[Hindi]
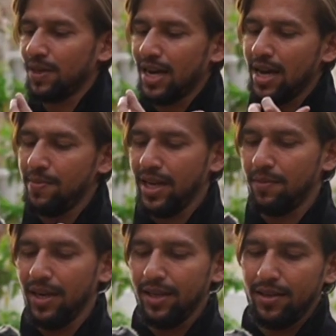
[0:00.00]
मंगाया है माइक
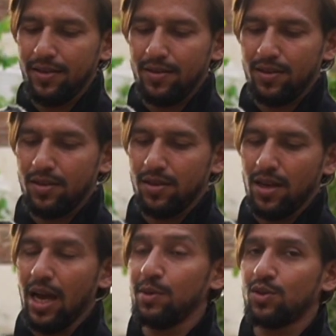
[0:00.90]
भाई आई एम